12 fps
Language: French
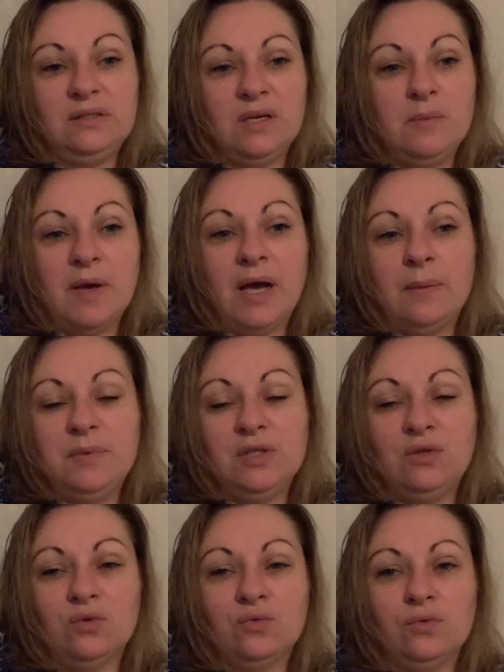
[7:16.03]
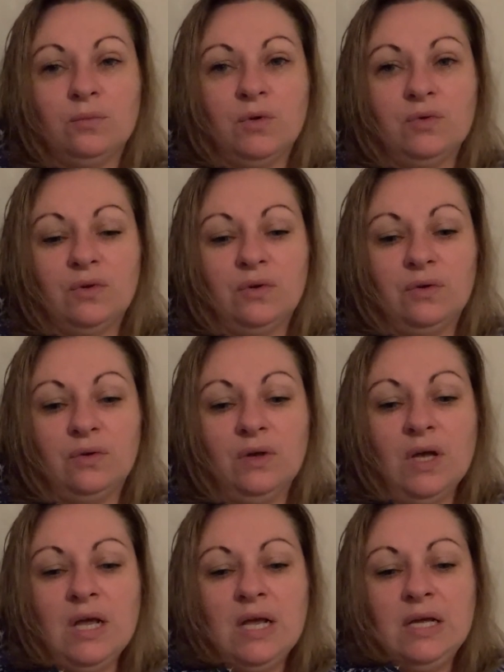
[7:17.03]
C'est hyper rapide quand on demande
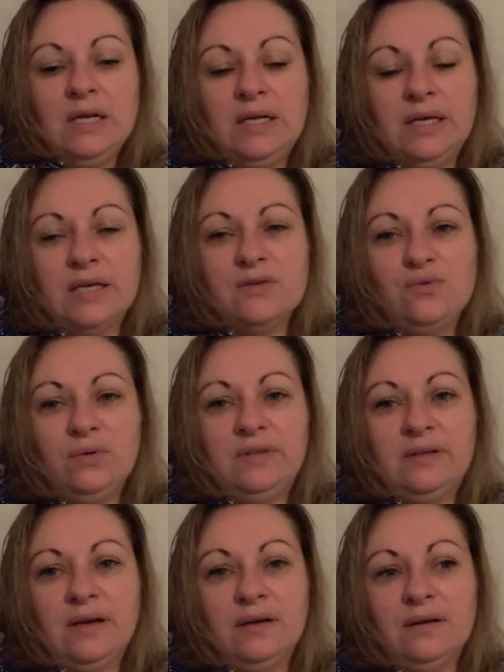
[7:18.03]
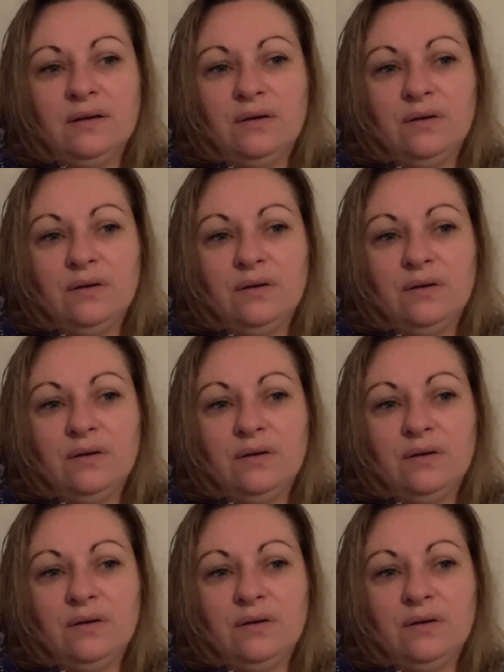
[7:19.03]
les résultats